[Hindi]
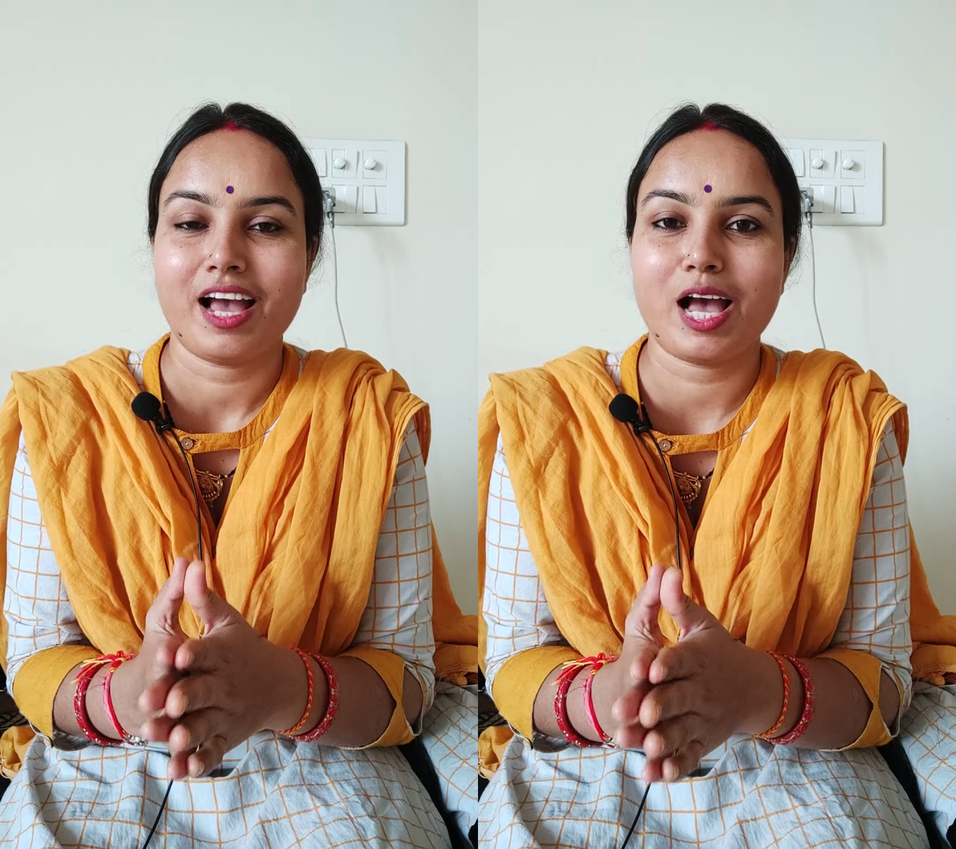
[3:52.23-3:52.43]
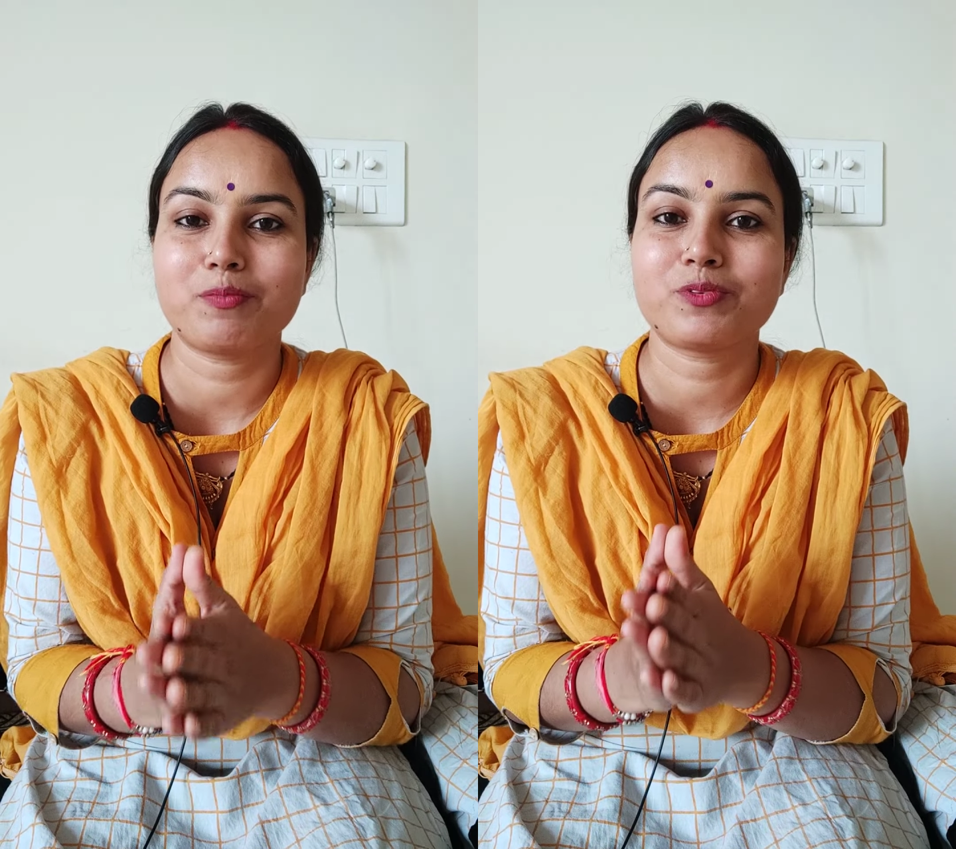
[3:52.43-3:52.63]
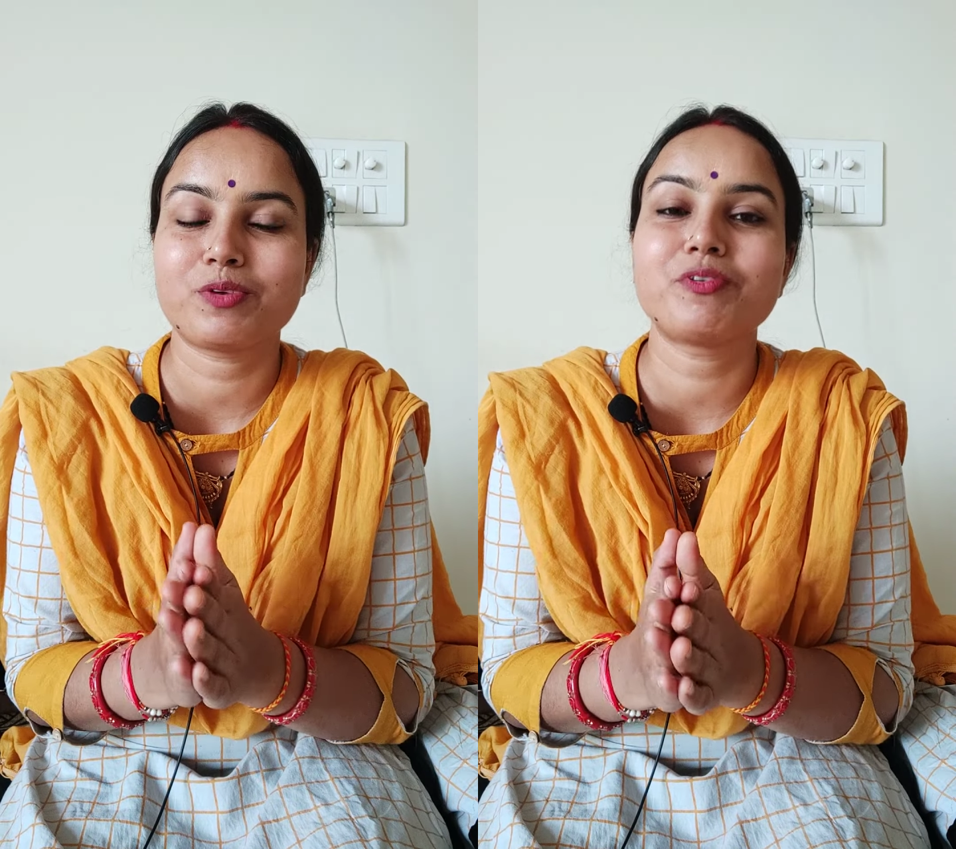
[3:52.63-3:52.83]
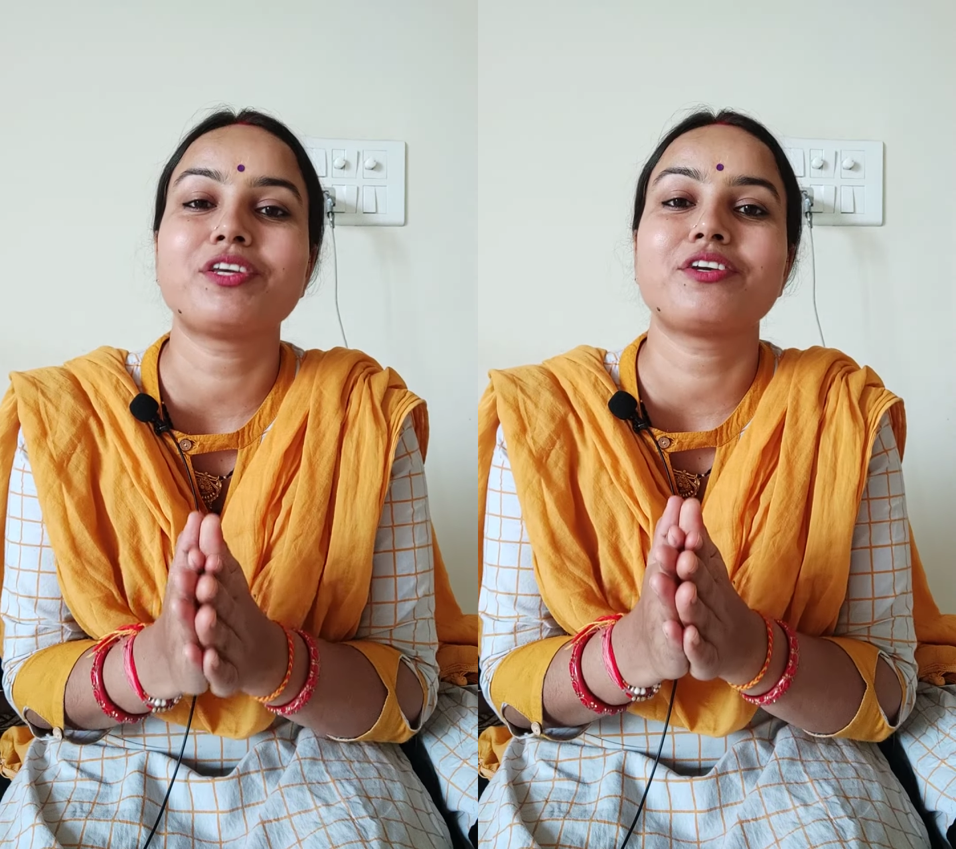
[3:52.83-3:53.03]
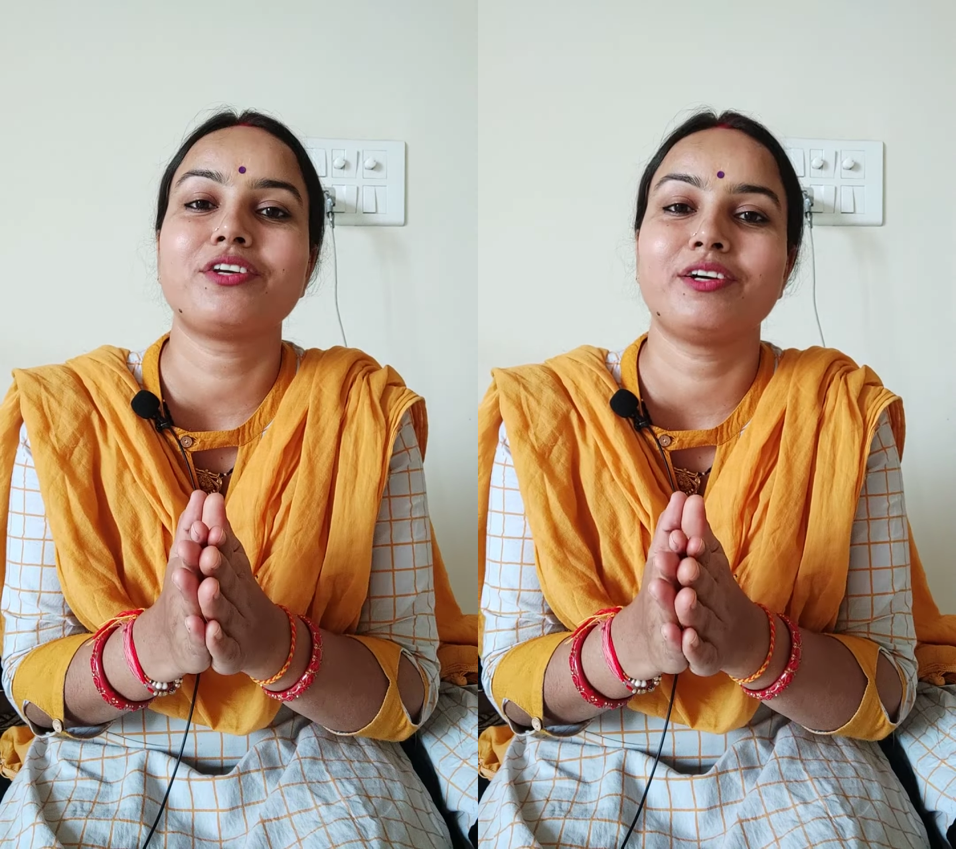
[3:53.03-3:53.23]
आप सभी
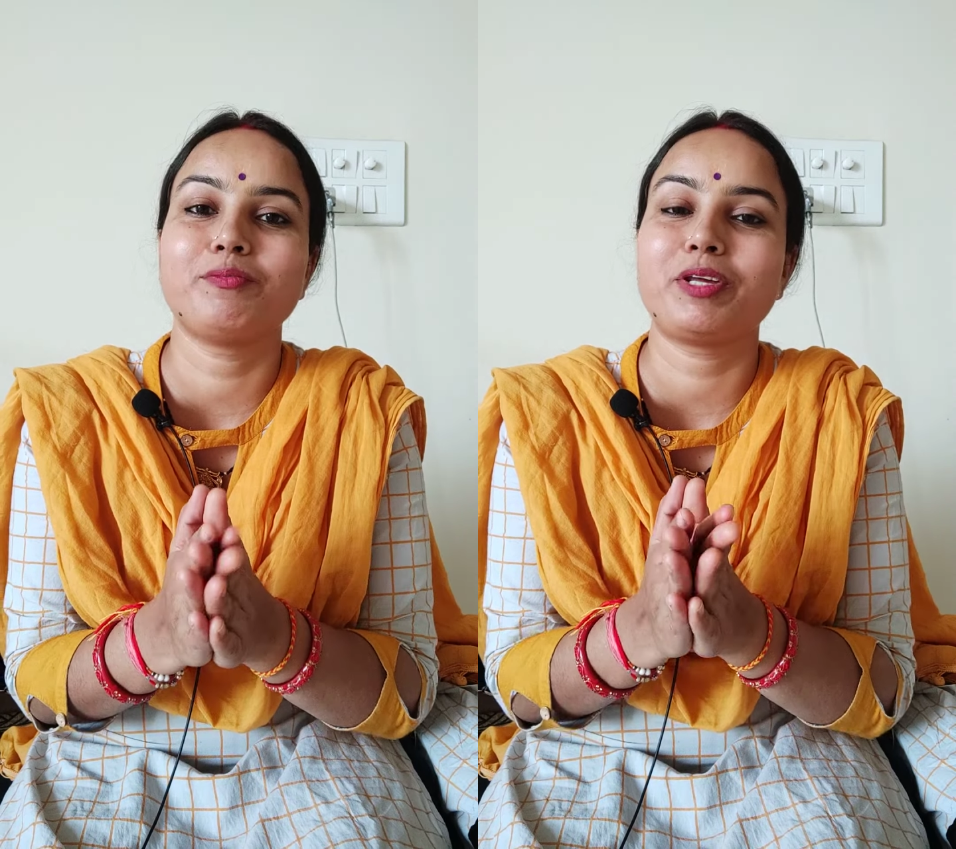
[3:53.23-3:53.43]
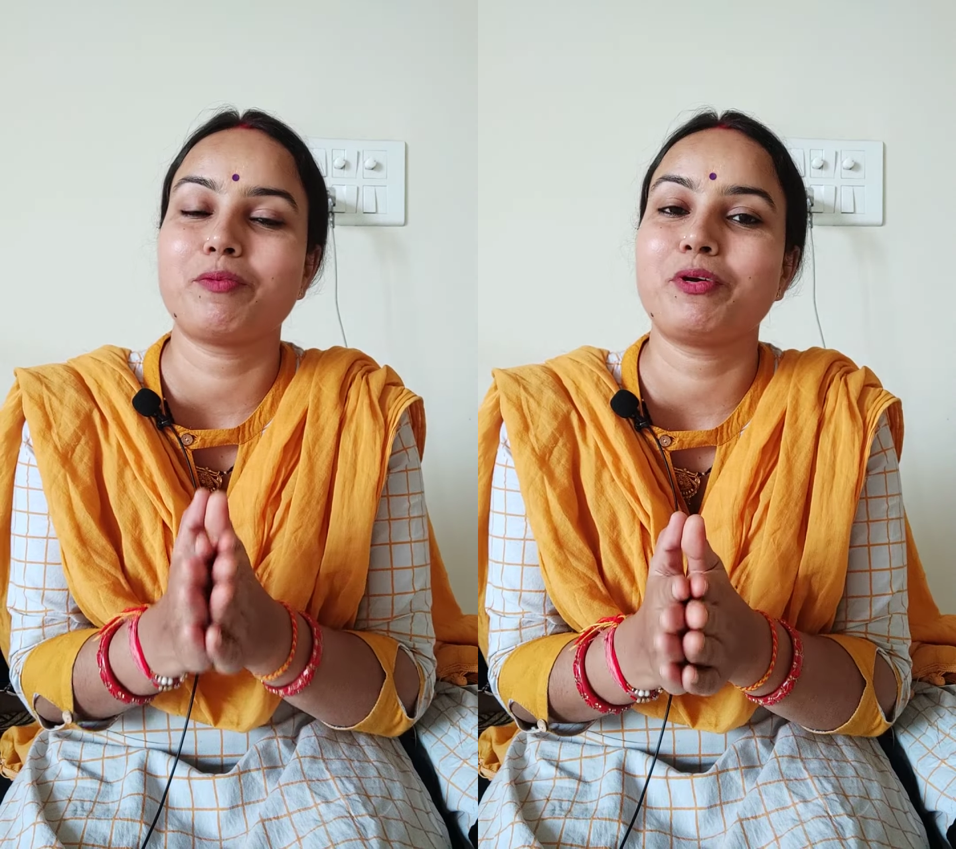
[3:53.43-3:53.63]
मेरा